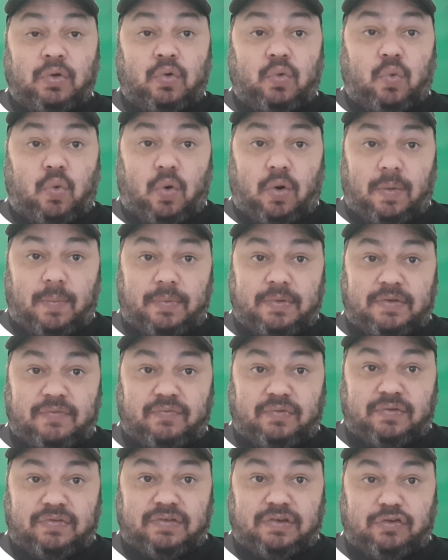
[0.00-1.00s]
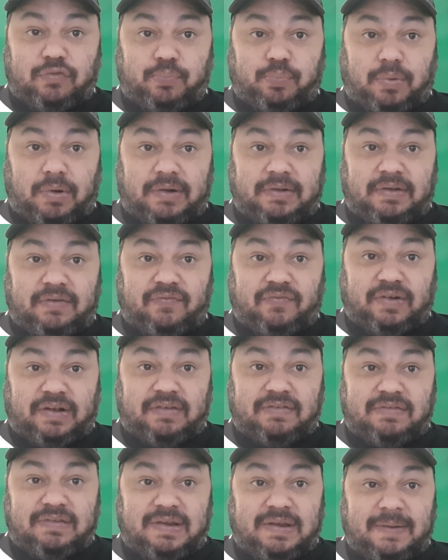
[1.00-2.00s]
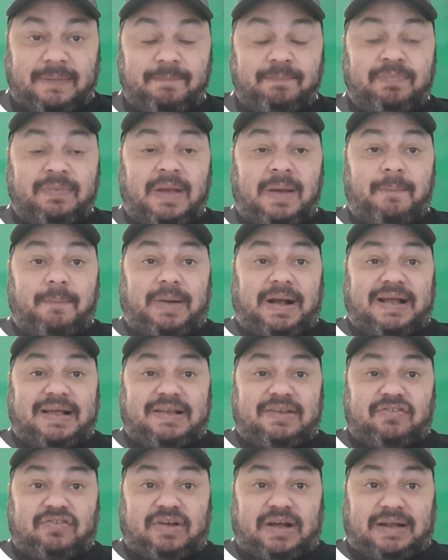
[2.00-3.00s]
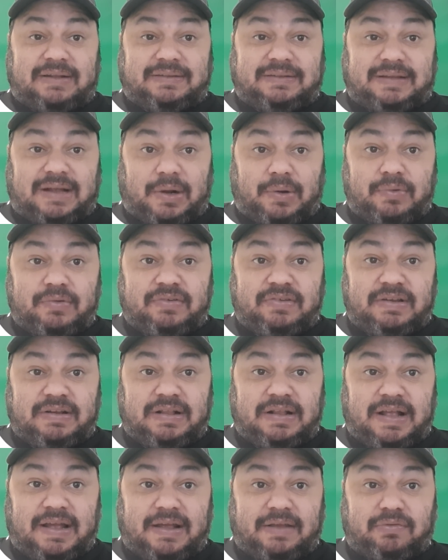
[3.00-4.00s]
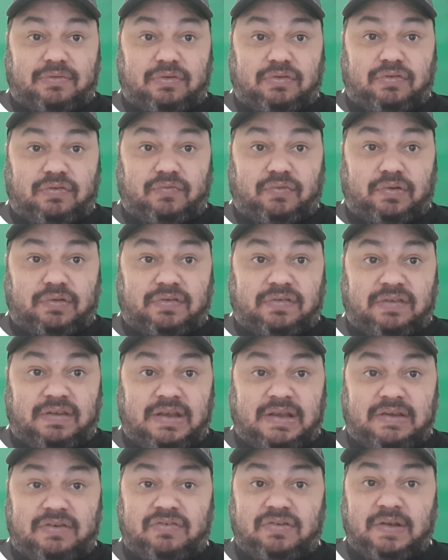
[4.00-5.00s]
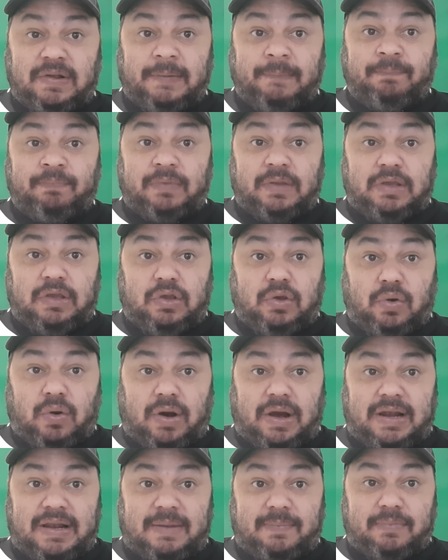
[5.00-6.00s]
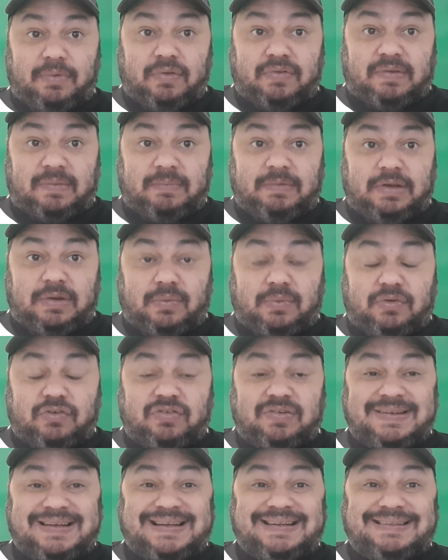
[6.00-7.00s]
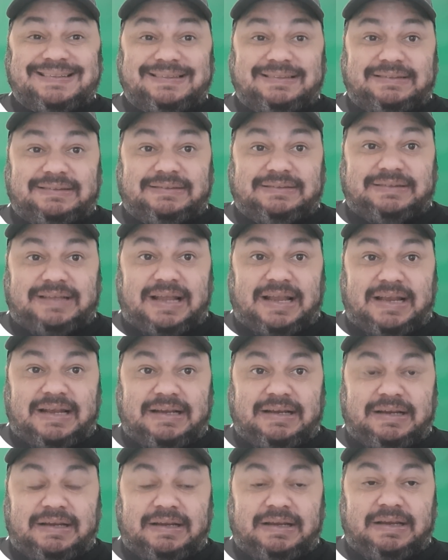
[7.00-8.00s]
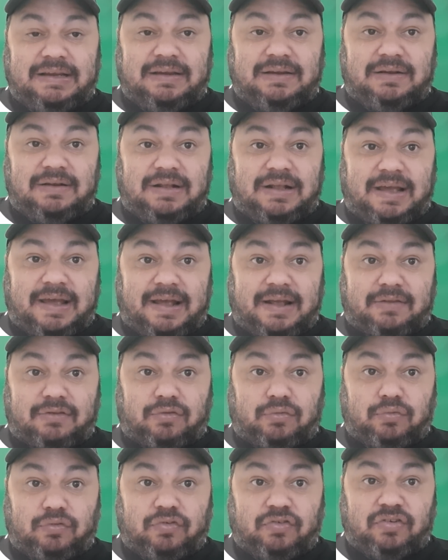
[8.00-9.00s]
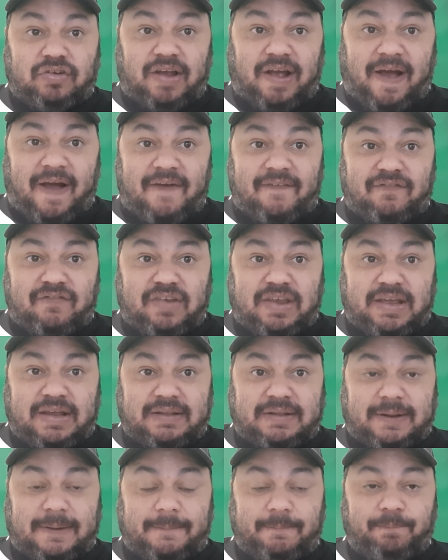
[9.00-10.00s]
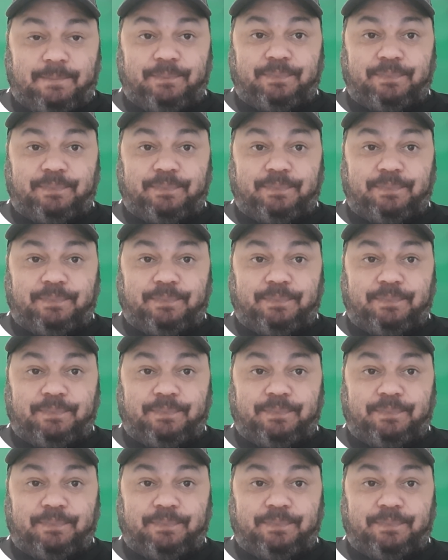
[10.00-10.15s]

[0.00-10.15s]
como que vocês podem fazer para resgatar os ingressos de vocês. E olha, meus amigos, tem ingressos à venda.